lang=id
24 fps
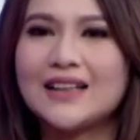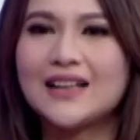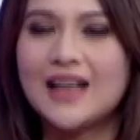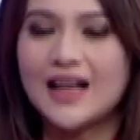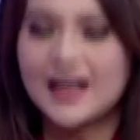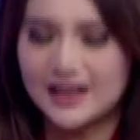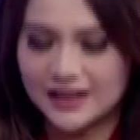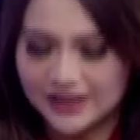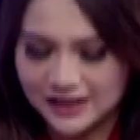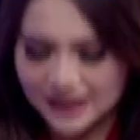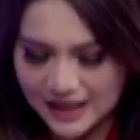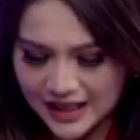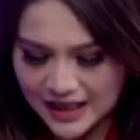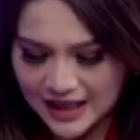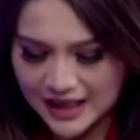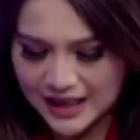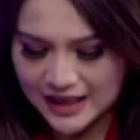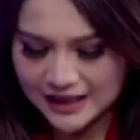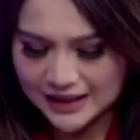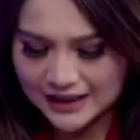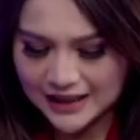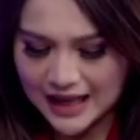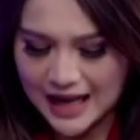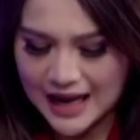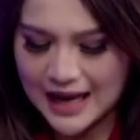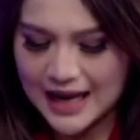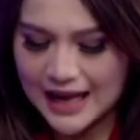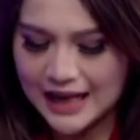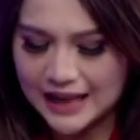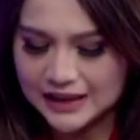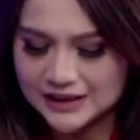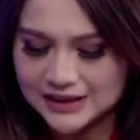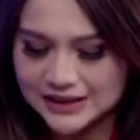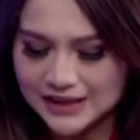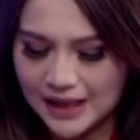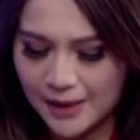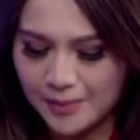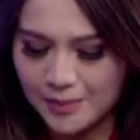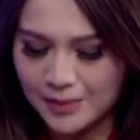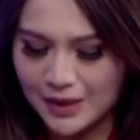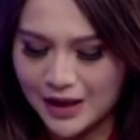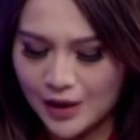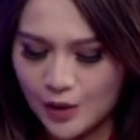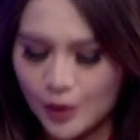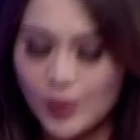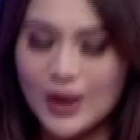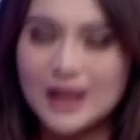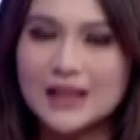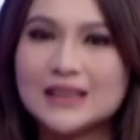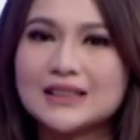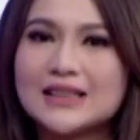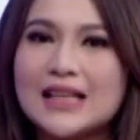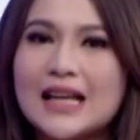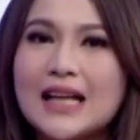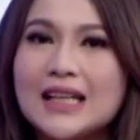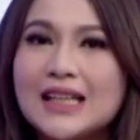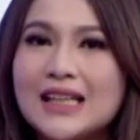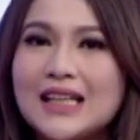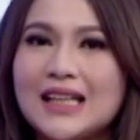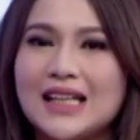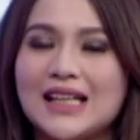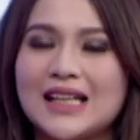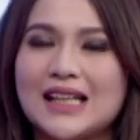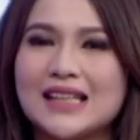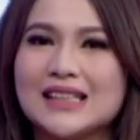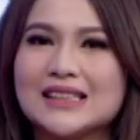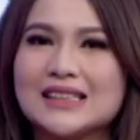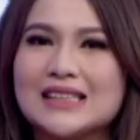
yakni Kang Acep Iwan Saidi.